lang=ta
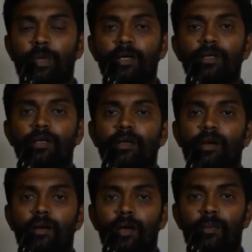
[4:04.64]
இப்போ
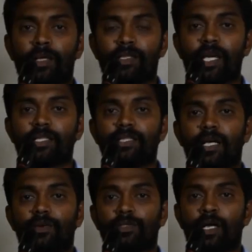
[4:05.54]
மத்திய
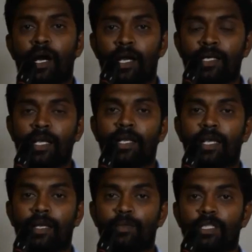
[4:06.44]
அரசாங்கம் வந்து
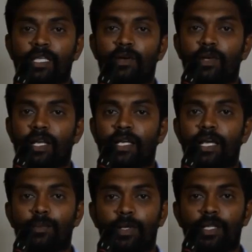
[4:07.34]
ஆன்லைன்லேயே நம்ம தகவல்களை
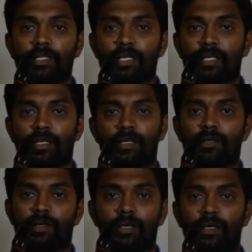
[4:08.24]
கேட்டு பெறுறதுக்கு
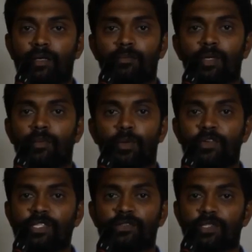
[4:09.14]

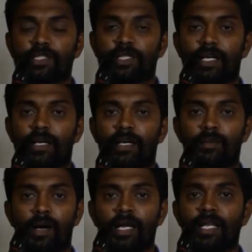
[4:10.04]
ப்ரொவிஷன்ஸ் வச்சுருக்கிறாங்க
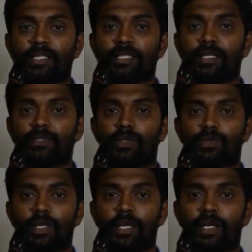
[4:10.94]
ஆனால் மாநில அரசாங்கத்தோட
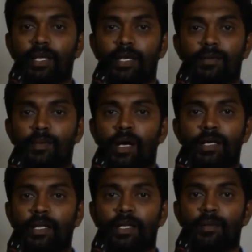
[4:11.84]
துறைகளில்
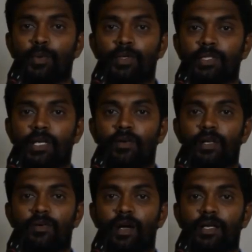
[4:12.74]
ஆன்லைனில் போட்டு
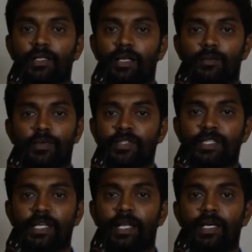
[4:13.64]
தகவல்கள் வாங்குறதுக்கான
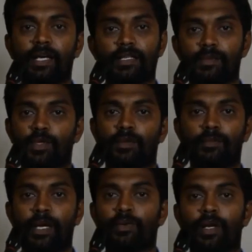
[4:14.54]
ப்ரொவிஷன் இல்லை அது நம்ம
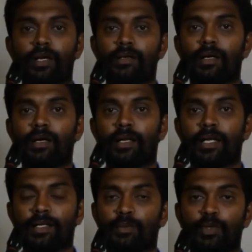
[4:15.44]
மேனுவலாக
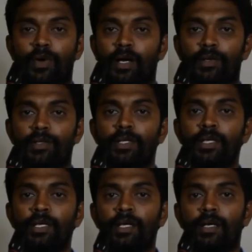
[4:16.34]
லெட்ரு போட்டு வாங்கணும்
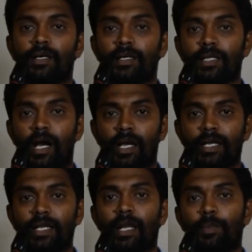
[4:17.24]
நீங்கள்
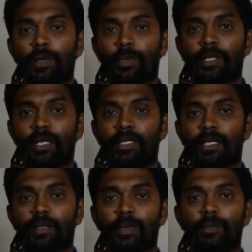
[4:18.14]
ஆன்லைனில் அப்ளை பண்ணி
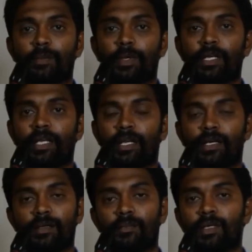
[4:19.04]
அதுக்கான பேமெண்ட் பண்ணீங்கன்னா
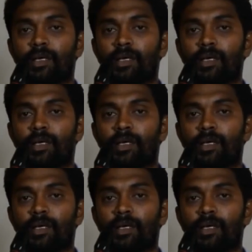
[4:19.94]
